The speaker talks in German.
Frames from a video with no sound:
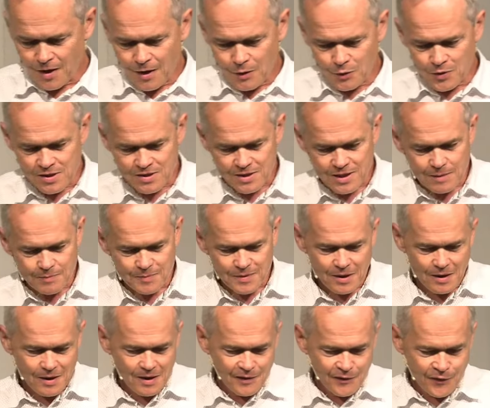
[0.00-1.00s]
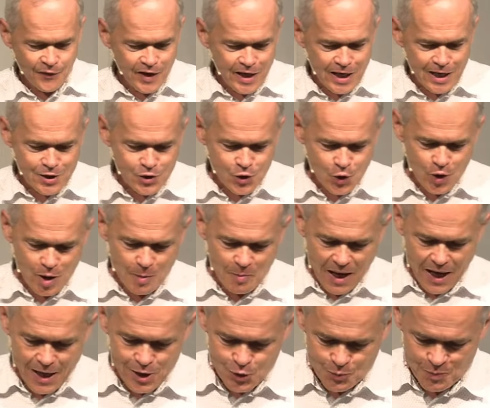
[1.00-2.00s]
Und es gibt viele schöne
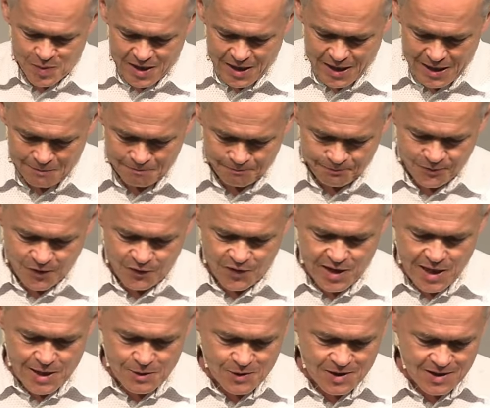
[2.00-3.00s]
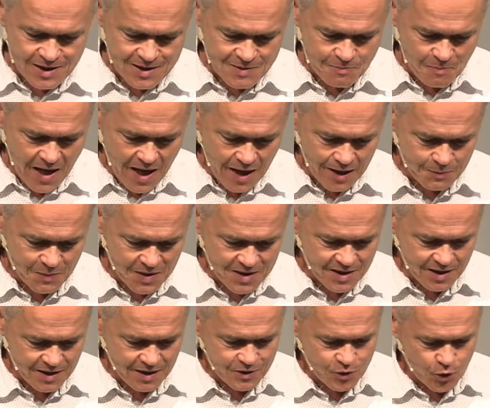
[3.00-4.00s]
Beispiele, wie Jesus das macht mit
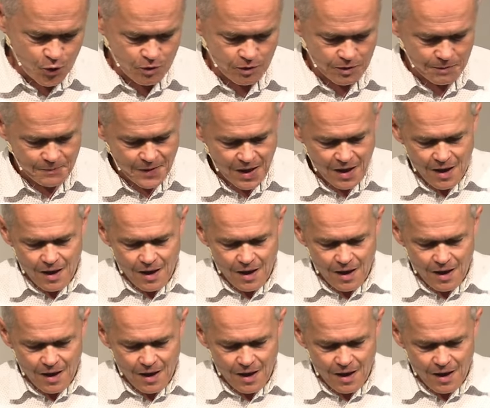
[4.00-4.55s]
seinen Jüngern.